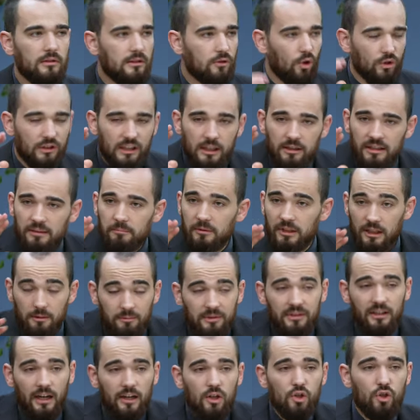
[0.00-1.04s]
Gott gibt, ihm, gibt
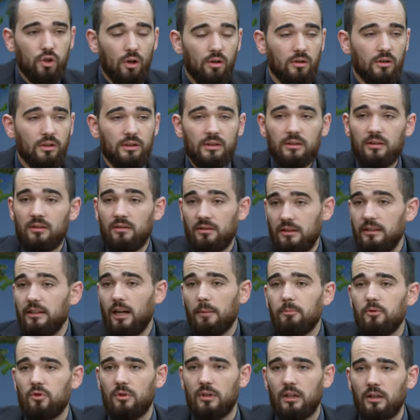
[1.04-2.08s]
ihnen eine Chance, ihn
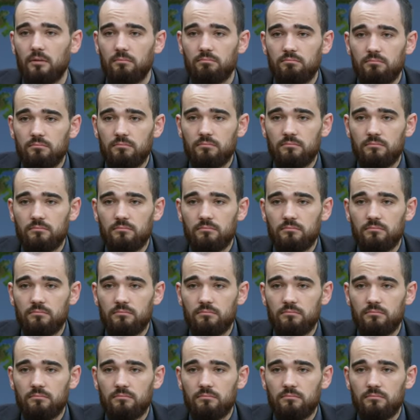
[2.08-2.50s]
abzulehnen.